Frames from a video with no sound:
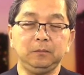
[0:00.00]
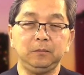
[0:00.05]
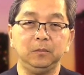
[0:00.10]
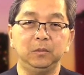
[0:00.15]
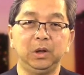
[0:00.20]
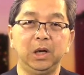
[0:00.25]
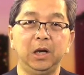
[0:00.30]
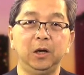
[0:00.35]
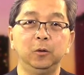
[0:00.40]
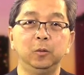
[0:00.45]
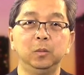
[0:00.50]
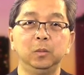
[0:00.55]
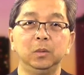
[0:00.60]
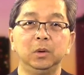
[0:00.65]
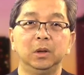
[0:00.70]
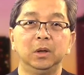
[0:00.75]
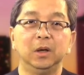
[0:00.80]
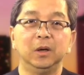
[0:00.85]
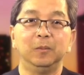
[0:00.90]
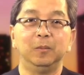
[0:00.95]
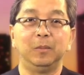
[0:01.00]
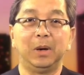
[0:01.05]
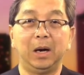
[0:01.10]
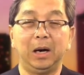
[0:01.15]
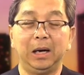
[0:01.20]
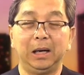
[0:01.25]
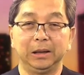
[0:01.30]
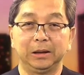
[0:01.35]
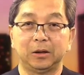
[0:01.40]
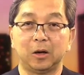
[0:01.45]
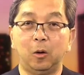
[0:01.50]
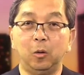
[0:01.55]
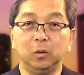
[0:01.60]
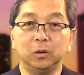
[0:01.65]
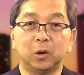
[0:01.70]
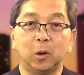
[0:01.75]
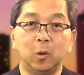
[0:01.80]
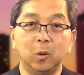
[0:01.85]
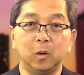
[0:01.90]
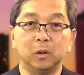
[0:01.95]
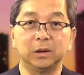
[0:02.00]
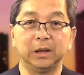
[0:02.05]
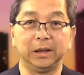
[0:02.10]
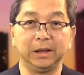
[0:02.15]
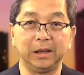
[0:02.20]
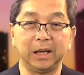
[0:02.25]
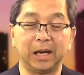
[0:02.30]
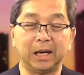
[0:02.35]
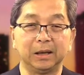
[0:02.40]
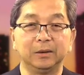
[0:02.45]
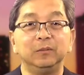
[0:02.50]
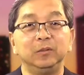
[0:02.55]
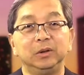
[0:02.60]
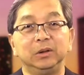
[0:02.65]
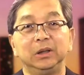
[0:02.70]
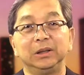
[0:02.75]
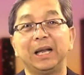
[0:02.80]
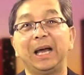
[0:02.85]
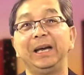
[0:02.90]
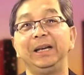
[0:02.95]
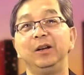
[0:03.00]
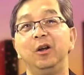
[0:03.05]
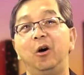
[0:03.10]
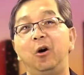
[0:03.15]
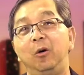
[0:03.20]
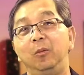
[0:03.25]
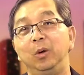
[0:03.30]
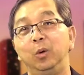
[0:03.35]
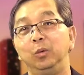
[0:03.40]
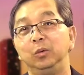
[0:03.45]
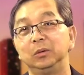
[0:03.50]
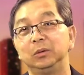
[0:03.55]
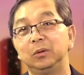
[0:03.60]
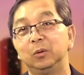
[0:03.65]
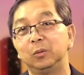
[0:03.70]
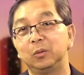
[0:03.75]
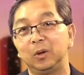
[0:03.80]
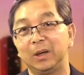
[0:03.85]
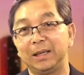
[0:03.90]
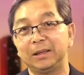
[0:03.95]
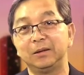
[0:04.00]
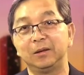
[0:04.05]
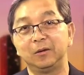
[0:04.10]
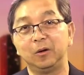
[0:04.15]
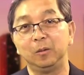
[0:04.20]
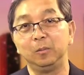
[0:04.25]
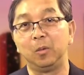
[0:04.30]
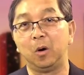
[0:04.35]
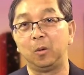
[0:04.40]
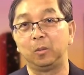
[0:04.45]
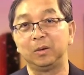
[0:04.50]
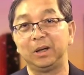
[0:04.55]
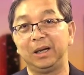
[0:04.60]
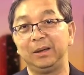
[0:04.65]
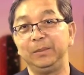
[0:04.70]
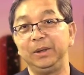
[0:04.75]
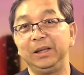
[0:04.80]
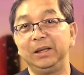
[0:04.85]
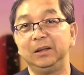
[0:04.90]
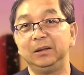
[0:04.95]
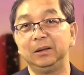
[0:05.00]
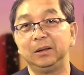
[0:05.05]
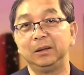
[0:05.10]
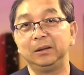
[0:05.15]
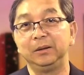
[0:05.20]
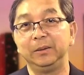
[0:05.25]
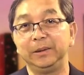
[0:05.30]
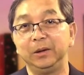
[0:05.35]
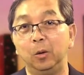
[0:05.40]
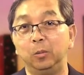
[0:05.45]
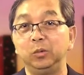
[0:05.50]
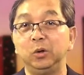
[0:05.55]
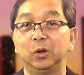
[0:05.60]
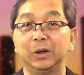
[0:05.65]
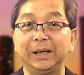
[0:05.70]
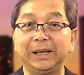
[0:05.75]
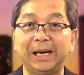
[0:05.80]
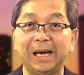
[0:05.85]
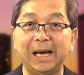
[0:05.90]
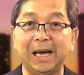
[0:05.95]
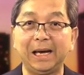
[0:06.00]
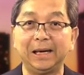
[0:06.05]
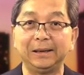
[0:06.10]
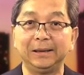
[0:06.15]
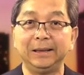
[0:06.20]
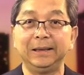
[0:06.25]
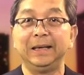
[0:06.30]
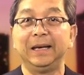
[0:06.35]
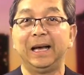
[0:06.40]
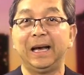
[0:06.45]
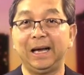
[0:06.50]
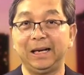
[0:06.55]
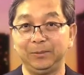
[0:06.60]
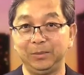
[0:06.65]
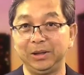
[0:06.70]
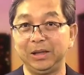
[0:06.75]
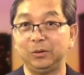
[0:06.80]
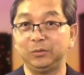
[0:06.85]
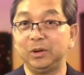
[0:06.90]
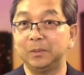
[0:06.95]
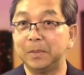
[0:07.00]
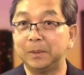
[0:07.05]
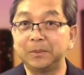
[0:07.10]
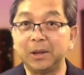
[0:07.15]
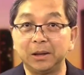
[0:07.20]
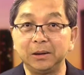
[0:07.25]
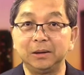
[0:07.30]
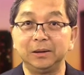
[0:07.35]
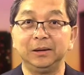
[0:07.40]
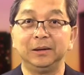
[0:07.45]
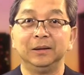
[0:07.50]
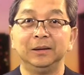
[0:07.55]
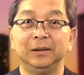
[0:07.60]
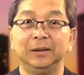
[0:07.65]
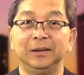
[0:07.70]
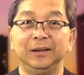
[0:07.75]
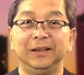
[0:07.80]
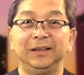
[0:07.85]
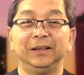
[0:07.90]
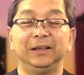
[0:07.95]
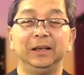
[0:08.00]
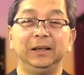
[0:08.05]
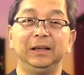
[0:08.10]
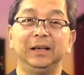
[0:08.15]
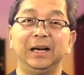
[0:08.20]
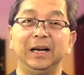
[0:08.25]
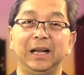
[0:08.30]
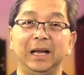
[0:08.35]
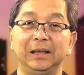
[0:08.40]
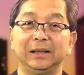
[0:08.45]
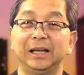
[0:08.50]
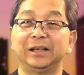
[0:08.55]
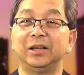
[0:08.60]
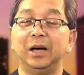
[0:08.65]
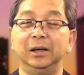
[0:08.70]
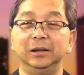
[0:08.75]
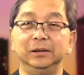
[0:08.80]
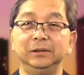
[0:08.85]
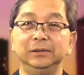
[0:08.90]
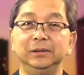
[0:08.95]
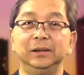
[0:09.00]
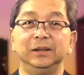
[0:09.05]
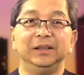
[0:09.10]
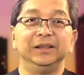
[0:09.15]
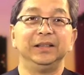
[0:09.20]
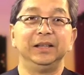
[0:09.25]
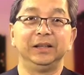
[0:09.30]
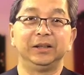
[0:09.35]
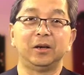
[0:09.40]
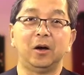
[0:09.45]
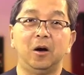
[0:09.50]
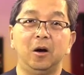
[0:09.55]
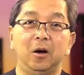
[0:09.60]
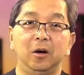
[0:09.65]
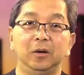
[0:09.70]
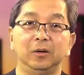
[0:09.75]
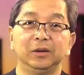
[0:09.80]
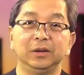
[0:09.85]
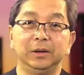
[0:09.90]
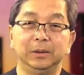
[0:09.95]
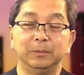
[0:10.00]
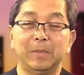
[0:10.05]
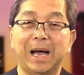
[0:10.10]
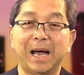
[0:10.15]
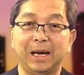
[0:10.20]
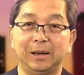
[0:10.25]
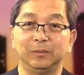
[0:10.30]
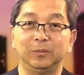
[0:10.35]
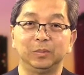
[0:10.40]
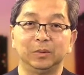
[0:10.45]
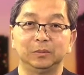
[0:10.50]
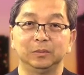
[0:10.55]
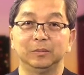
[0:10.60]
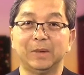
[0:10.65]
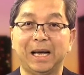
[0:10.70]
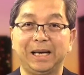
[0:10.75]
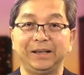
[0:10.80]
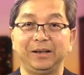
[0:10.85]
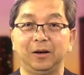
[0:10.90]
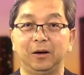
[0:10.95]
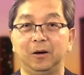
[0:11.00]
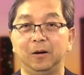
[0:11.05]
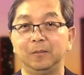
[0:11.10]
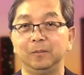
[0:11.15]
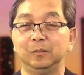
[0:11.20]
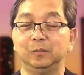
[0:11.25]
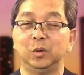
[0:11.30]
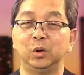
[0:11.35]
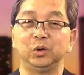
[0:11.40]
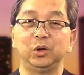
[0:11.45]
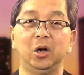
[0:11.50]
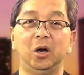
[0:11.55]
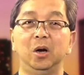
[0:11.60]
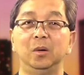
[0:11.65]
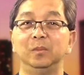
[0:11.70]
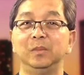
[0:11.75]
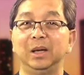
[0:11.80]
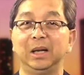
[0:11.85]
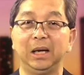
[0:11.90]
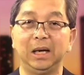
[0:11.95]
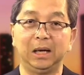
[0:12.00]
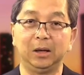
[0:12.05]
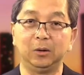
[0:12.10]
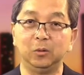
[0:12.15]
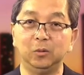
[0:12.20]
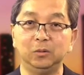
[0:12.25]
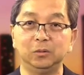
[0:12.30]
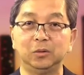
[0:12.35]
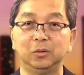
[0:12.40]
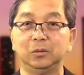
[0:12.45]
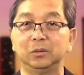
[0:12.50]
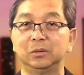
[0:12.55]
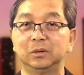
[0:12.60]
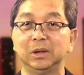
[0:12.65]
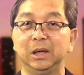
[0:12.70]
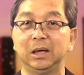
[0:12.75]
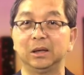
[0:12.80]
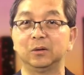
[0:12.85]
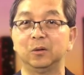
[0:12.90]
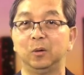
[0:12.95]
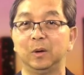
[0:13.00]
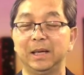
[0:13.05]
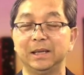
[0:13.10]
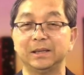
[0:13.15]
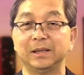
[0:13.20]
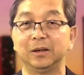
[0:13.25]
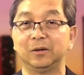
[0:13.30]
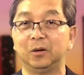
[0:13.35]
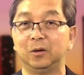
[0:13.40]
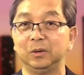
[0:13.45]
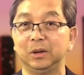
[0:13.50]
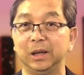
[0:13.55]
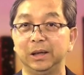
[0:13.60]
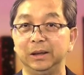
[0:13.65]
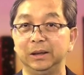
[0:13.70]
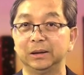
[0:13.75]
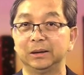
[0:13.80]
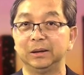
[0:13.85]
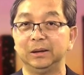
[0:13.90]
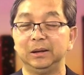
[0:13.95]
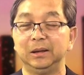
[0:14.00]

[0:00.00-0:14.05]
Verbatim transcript: nếu mà cho uống thuốc thì là người ta hay đồn là uống thuốc cholesterol một là bị hư, bị đụng vô cái gan hai là bị đóng nhức bắp thịt thì ra là người ta thử thì cho ba ba nhóm một nhóm là uống thuốc à, cholesterol thiệt